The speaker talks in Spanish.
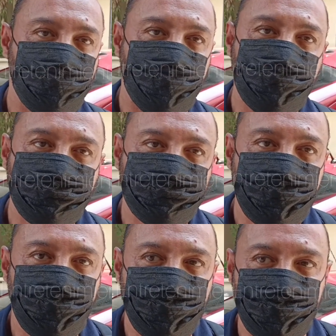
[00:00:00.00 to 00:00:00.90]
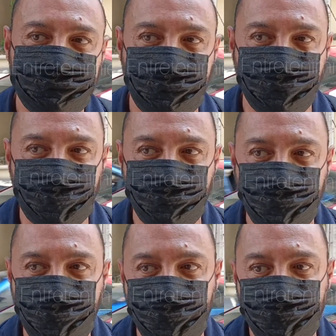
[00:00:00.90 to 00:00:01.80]
del Valle este, para
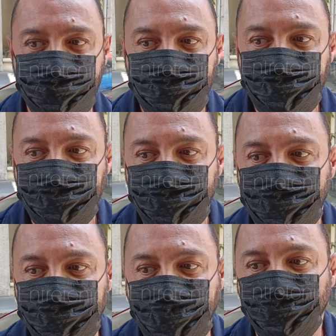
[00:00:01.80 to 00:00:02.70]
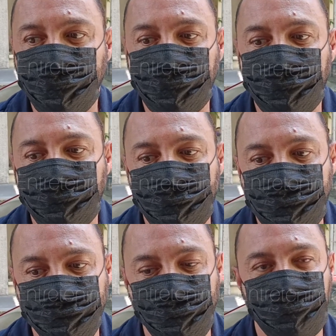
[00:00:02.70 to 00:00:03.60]
ver el, grado de
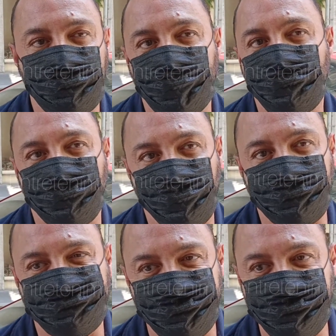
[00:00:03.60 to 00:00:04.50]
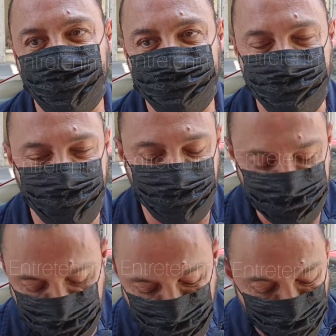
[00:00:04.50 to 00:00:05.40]
lesión que traigo, porque sí, ya se me,
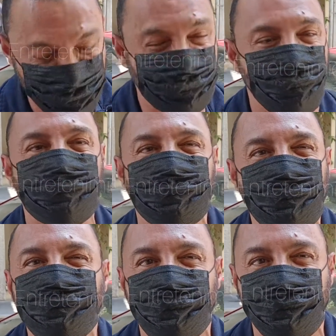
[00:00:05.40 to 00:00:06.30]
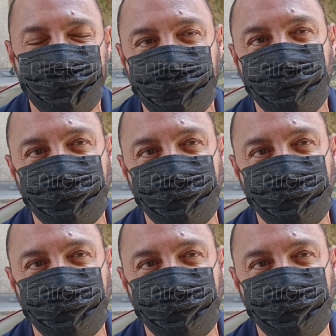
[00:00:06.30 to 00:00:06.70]
se me hizo un hematoma muy, muy grande.